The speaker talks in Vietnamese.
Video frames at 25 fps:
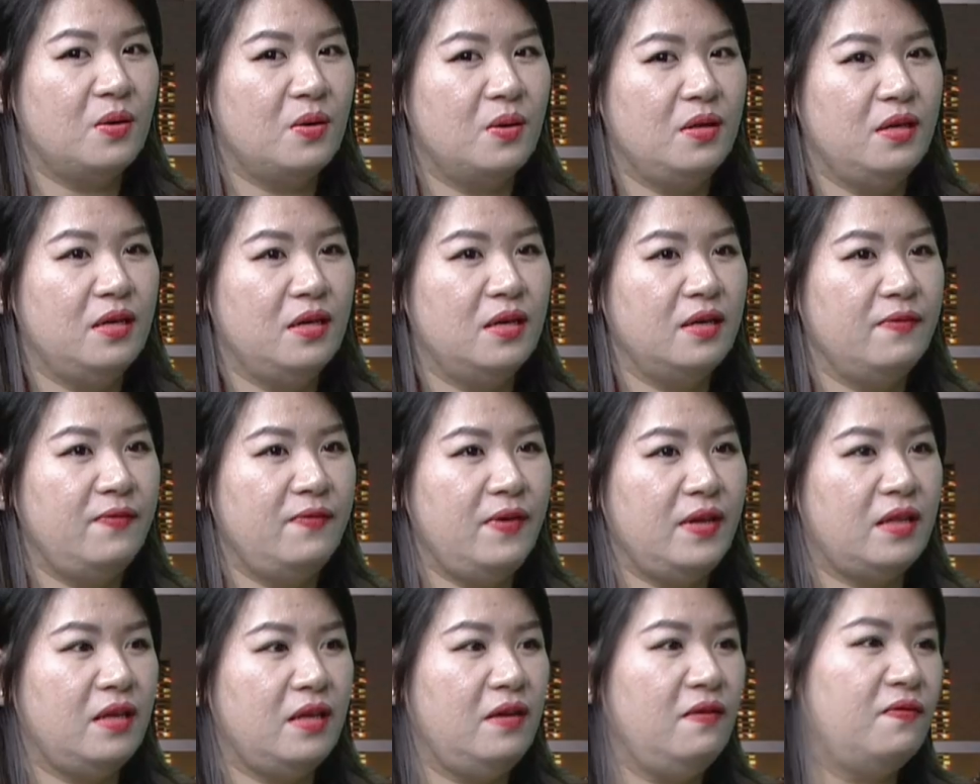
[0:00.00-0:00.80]
những
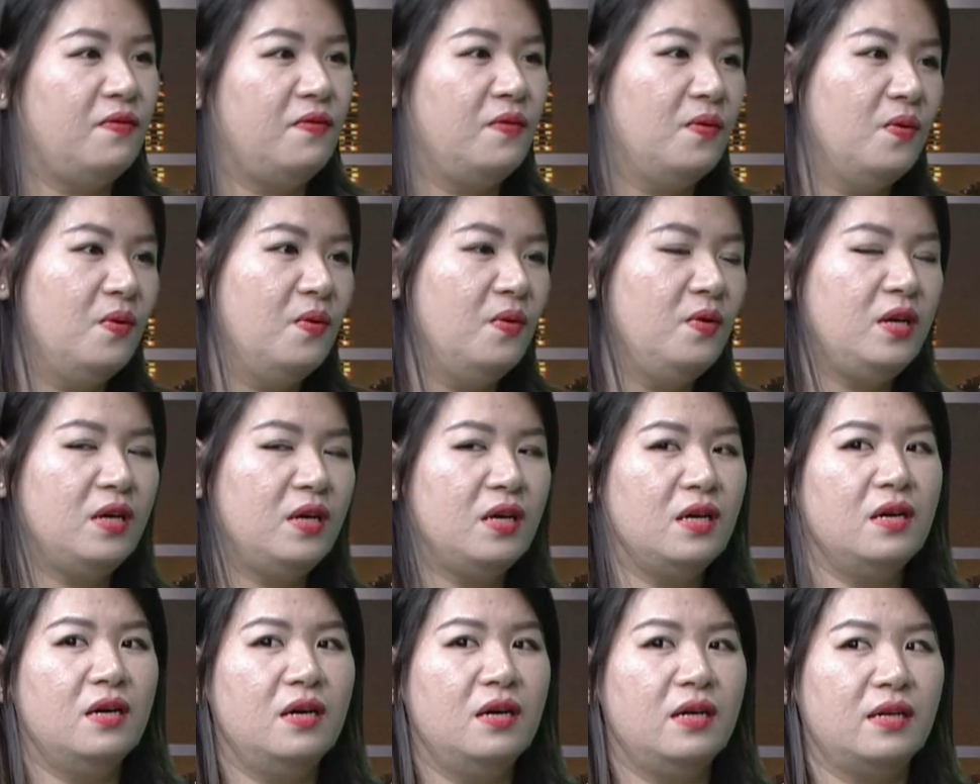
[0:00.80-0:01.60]
vị tỷ phú
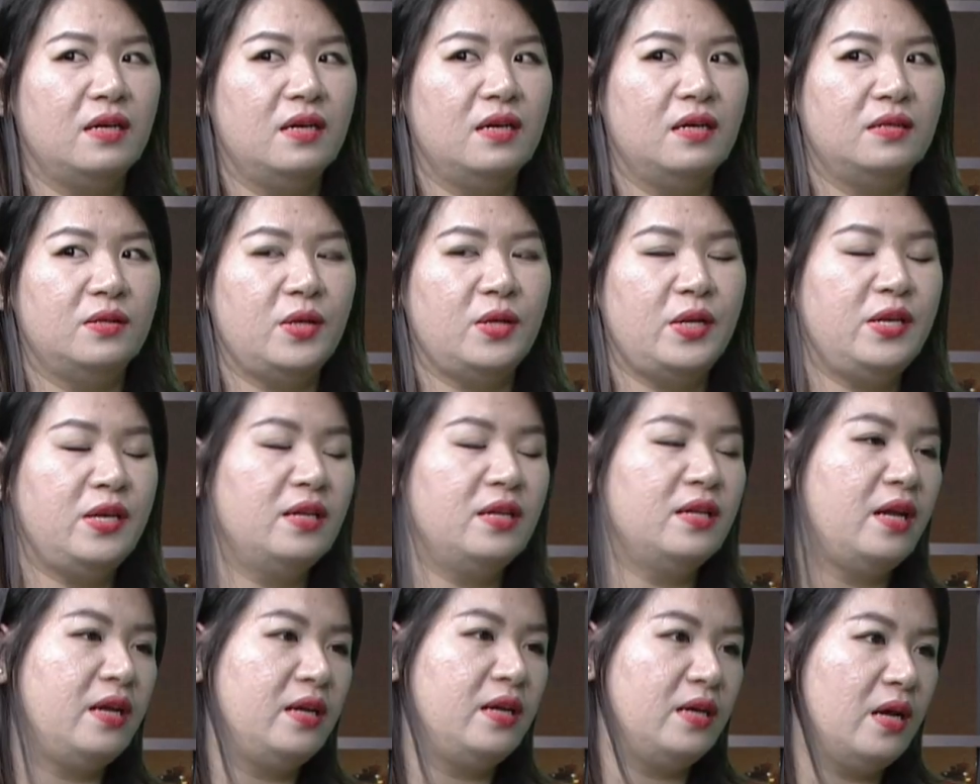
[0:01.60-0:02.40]
những người doanh
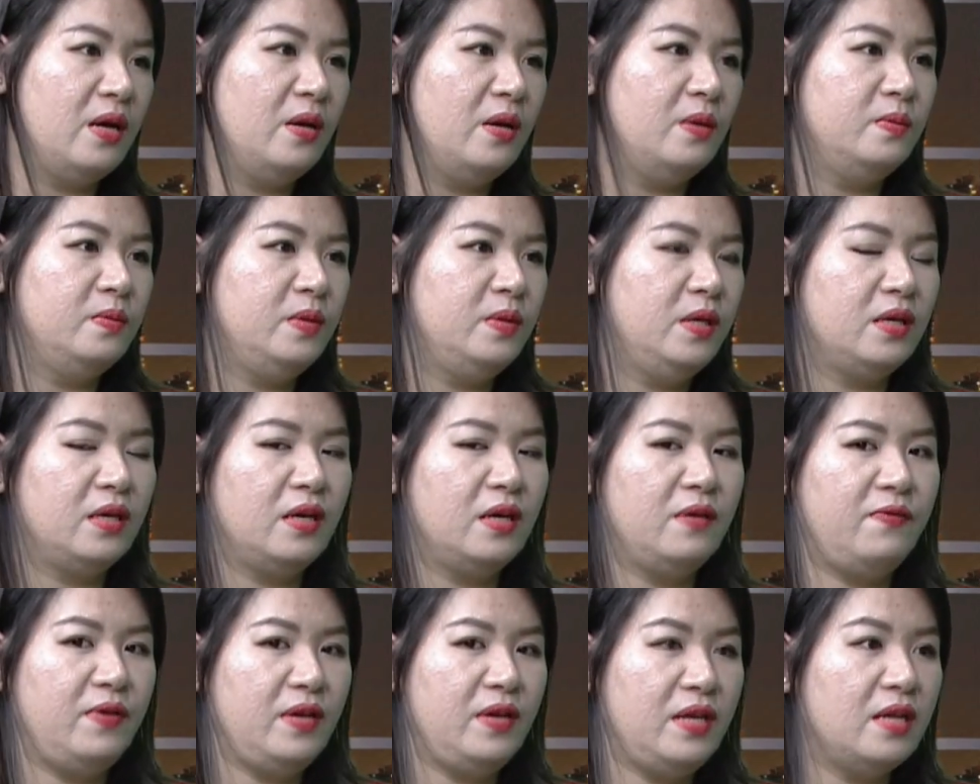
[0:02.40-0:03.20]
nhân thành công những
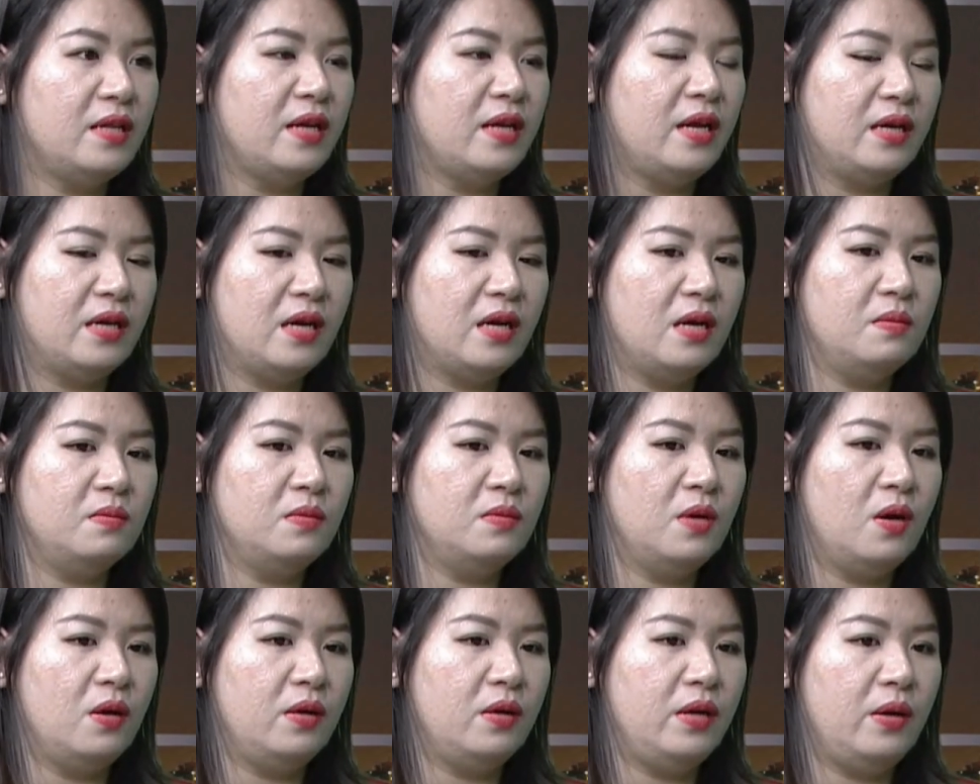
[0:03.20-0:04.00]
cái vĩ nhân thành
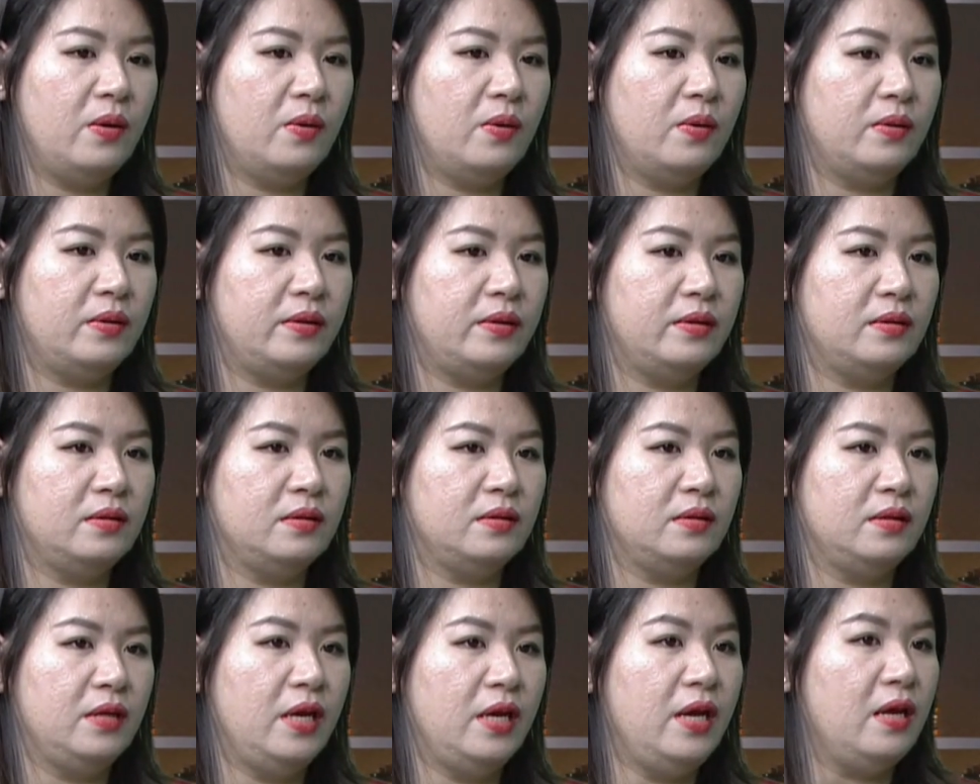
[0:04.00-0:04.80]
công họ đều ừ,
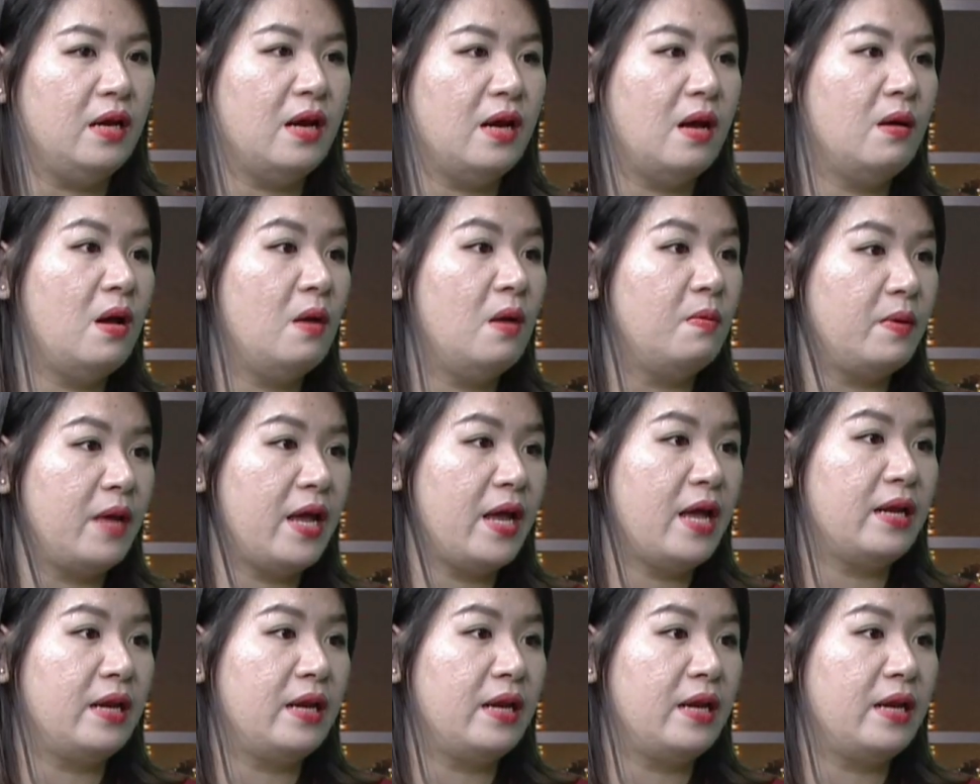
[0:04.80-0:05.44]
nghỉ ngọ học ngang để